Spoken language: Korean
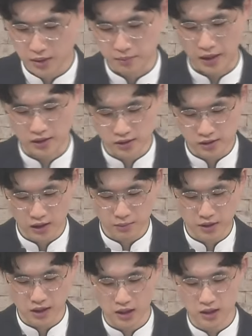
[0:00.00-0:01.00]
많은
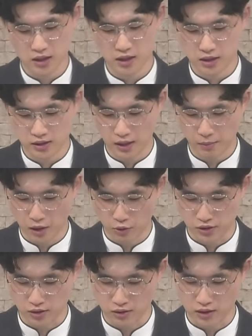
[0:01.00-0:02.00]
사람들이 시샘하고
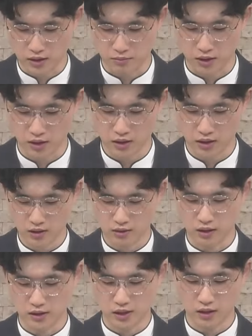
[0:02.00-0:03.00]
있었기 때문에
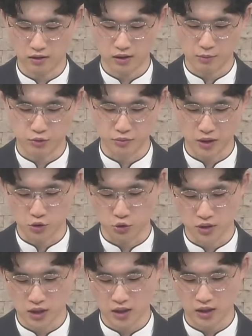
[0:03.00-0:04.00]
그러한 세력들이 분명히
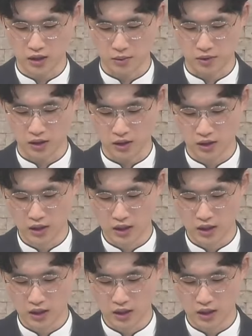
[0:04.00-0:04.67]
존재했기 때문에